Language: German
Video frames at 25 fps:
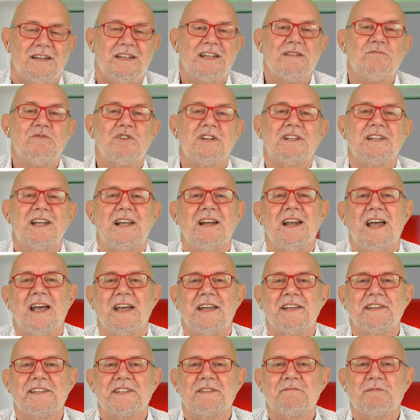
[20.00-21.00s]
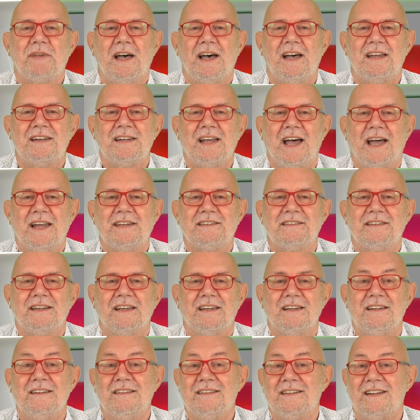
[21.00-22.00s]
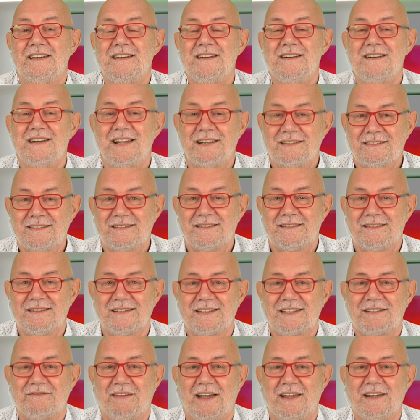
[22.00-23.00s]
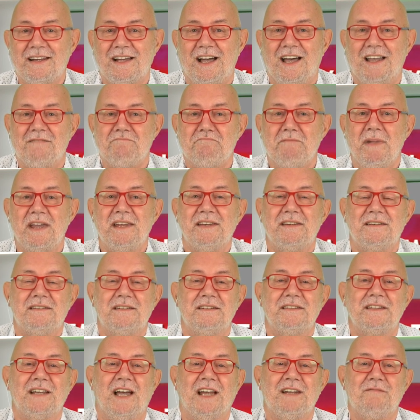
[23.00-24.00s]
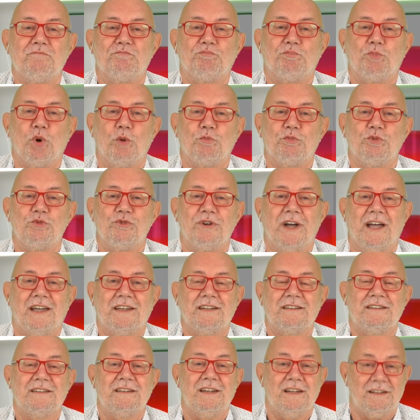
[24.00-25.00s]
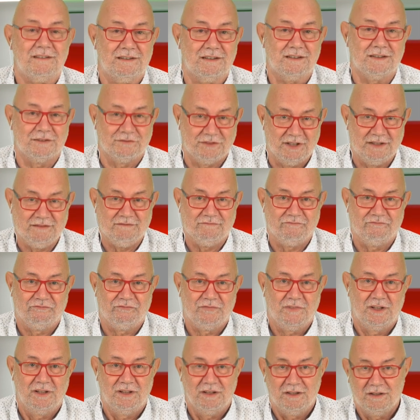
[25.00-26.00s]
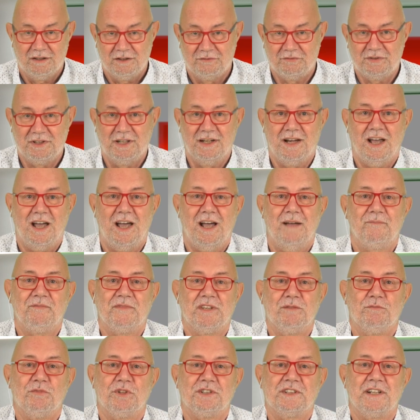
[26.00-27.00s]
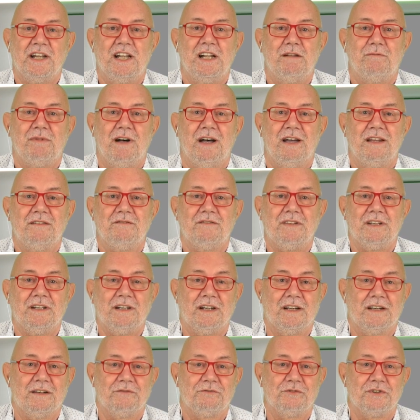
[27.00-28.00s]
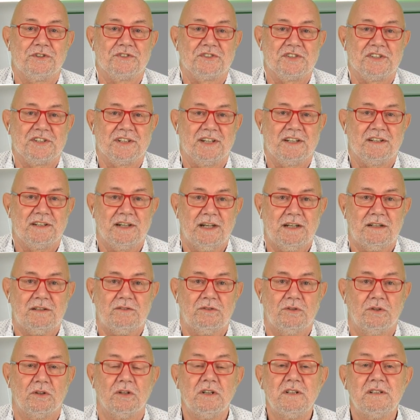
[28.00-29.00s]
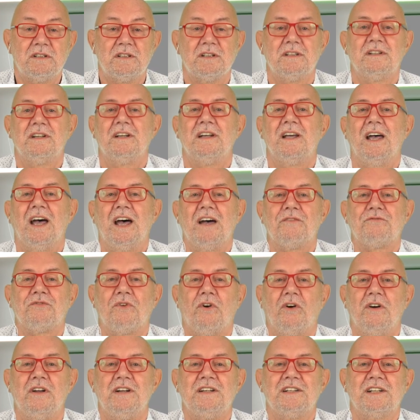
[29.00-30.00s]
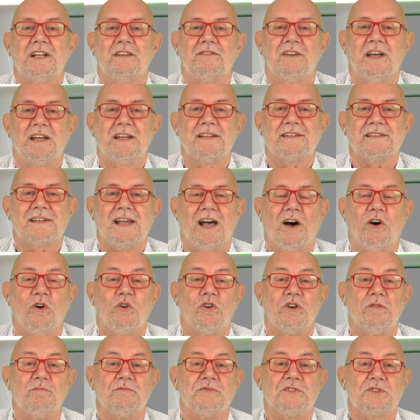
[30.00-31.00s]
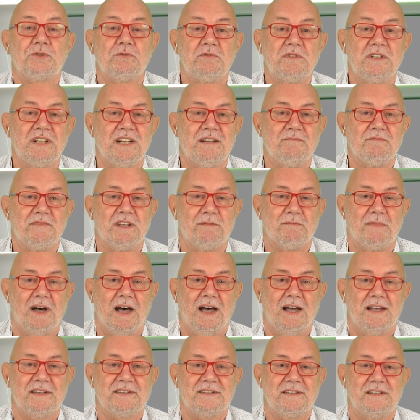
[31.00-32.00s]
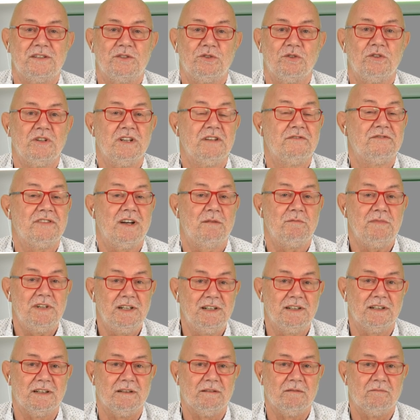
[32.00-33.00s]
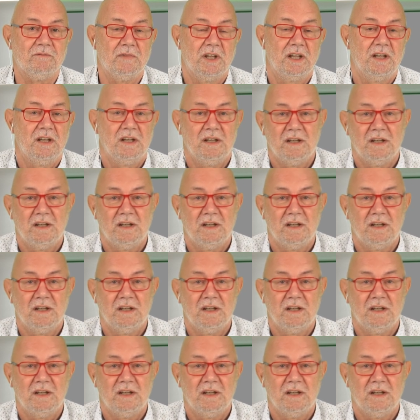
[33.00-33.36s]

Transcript: Die Modelleisenbahn hat ja in den letzten zwei Jahren mächtig an Popularität gewonnen. Viele haben die Modellbahn wieder für sich entdeckt und erfreulicherweise auch im zunehmenden Maße junge Familien.